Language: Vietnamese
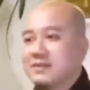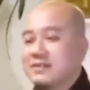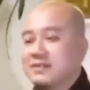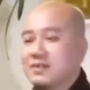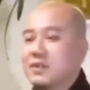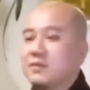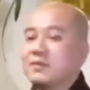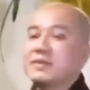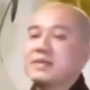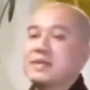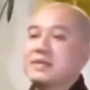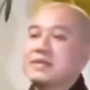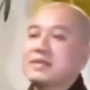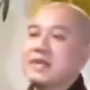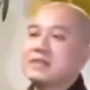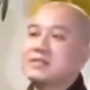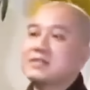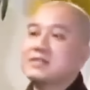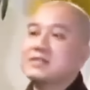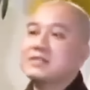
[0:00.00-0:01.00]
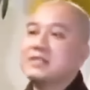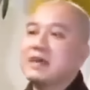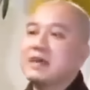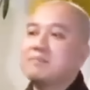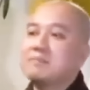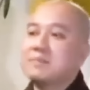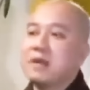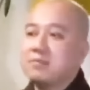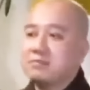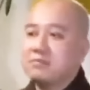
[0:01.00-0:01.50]
Rồi bây giờ các sư
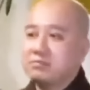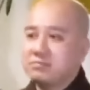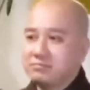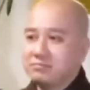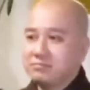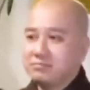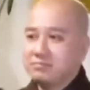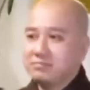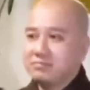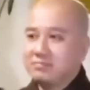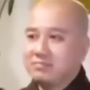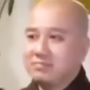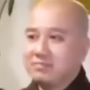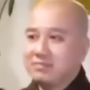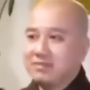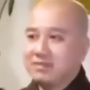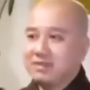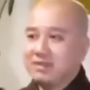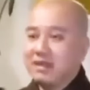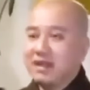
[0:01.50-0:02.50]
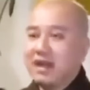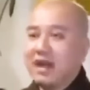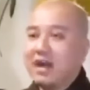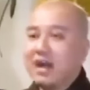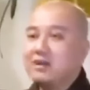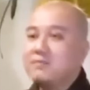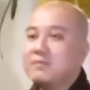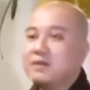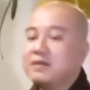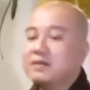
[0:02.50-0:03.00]
Nam Tông
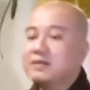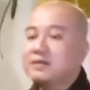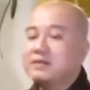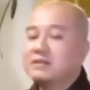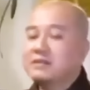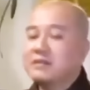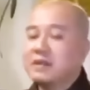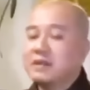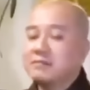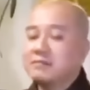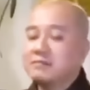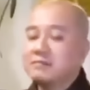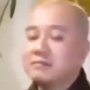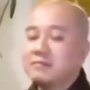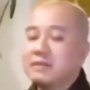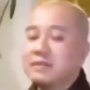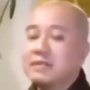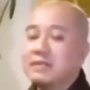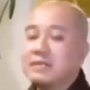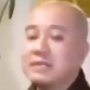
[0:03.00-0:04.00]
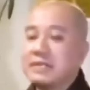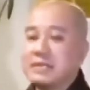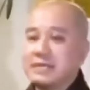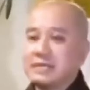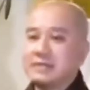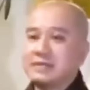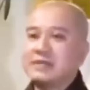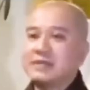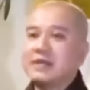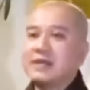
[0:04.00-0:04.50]
ở bên Miến
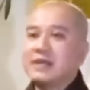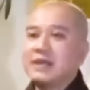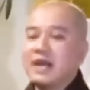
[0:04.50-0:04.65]
Điện,